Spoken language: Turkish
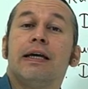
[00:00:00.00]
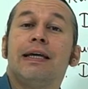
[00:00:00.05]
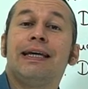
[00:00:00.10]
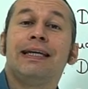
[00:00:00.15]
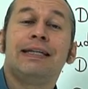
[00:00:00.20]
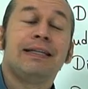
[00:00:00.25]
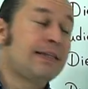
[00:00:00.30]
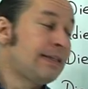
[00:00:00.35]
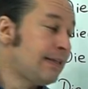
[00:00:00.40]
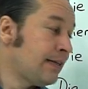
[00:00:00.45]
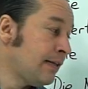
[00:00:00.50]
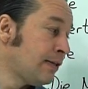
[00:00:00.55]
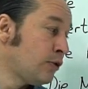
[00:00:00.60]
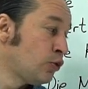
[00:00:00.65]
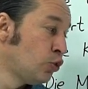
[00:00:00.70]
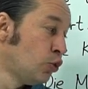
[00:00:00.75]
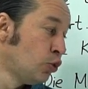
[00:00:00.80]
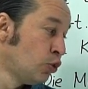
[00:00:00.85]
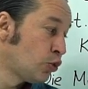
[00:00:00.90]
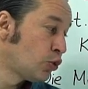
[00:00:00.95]

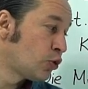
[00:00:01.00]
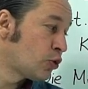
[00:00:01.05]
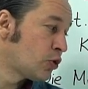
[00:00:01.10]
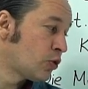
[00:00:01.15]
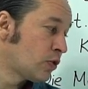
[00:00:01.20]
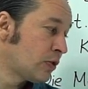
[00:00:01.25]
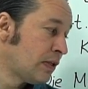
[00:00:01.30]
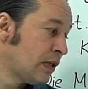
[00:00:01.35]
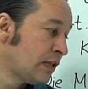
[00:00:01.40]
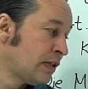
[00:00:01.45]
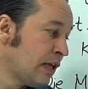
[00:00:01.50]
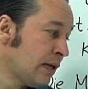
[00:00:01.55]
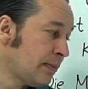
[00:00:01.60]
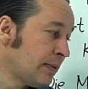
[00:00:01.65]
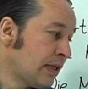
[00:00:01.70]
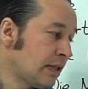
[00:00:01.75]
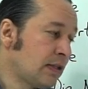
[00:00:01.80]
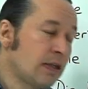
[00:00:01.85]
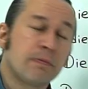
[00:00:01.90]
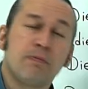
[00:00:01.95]
institutes de
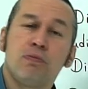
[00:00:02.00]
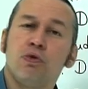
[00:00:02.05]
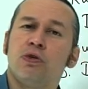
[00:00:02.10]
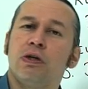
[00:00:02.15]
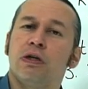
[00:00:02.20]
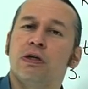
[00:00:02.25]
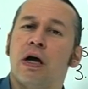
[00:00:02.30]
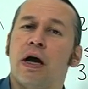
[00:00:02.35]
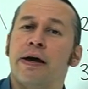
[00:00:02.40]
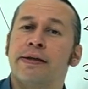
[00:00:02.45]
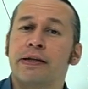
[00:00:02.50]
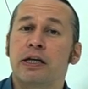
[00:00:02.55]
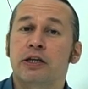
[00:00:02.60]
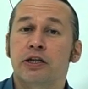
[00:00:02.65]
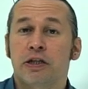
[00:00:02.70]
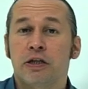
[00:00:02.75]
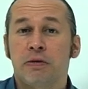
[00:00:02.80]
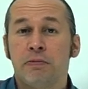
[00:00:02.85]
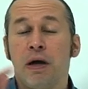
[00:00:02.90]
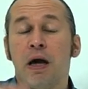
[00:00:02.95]
diyebilirdik. Burada
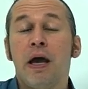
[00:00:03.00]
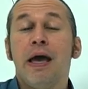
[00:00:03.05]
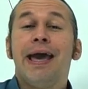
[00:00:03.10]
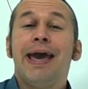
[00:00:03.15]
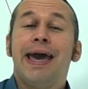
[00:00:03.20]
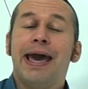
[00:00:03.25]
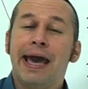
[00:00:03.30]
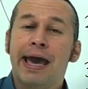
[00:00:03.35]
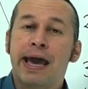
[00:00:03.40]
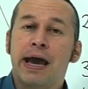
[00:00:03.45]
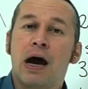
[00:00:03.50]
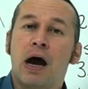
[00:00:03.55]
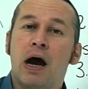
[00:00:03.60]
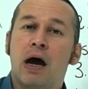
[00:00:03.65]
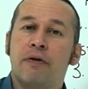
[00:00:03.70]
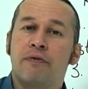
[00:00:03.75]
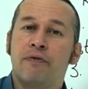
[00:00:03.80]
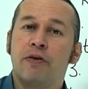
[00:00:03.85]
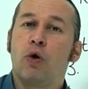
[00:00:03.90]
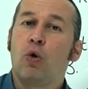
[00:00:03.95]
kaynaştırma E
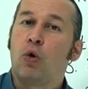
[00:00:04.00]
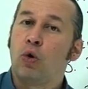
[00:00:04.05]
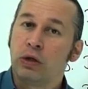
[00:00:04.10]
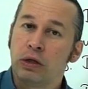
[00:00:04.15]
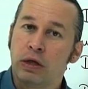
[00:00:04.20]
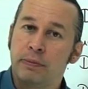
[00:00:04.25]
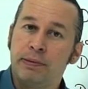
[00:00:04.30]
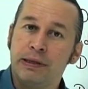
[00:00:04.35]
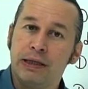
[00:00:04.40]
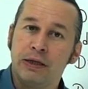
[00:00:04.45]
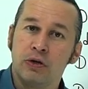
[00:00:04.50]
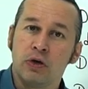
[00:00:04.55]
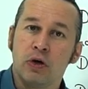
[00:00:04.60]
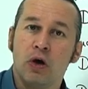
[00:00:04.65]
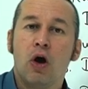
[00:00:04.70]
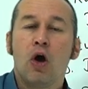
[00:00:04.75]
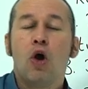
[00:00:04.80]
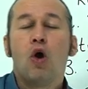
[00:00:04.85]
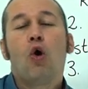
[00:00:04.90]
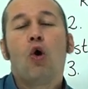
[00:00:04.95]
harfi
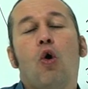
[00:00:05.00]
olabiliyor.